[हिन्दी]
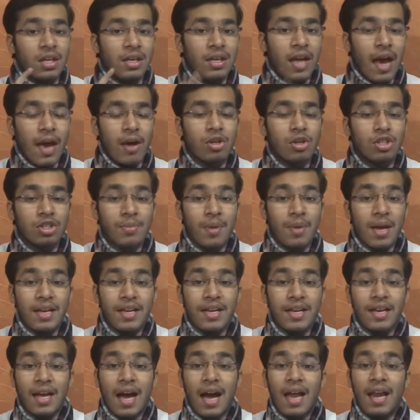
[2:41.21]
डायोड्स
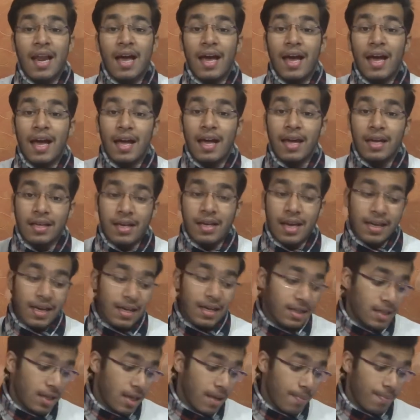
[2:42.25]
मैंने निकाला है क्या
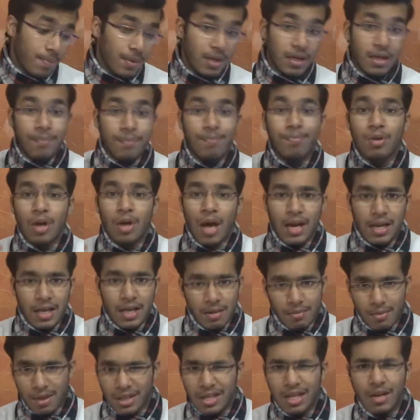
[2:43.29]
कहते हैं अपने
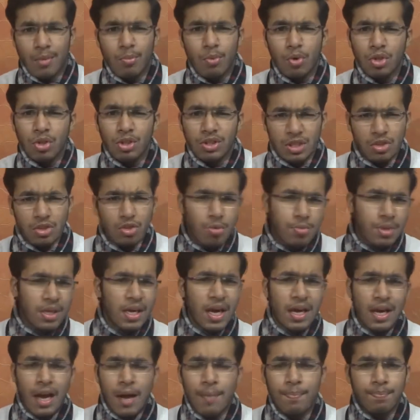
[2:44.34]
पुराने मदरबोर्ड से जो भी
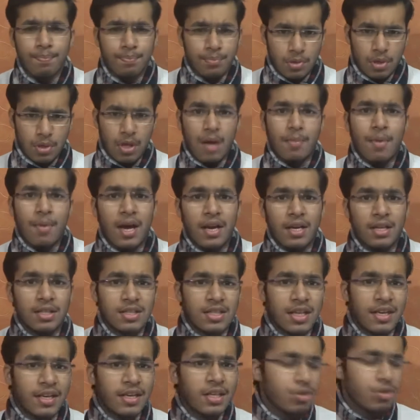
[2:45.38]
खराब हमारे
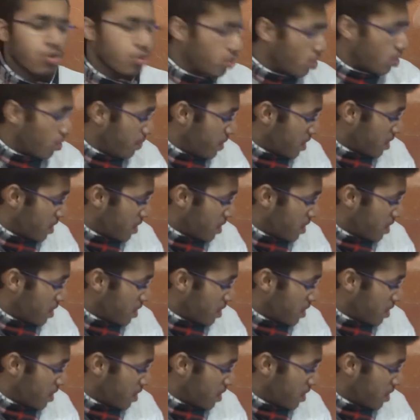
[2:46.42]
सर्किट्स होते हैं